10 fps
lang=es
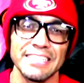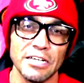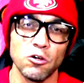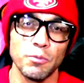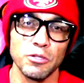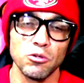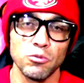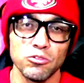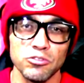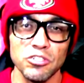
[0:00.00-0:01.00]
que
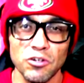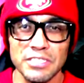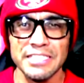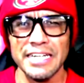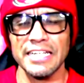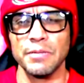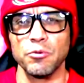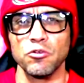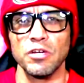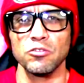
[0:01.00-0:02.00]
cometió muchos errores y el
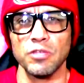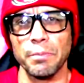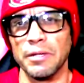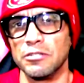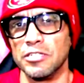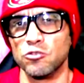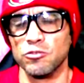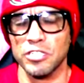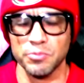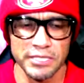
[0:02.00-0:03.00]
equipo no le ayuda, pero esas
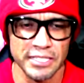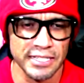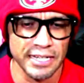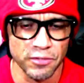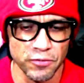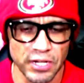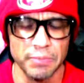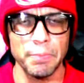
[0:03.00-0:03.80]
cosas pasan en la NFL.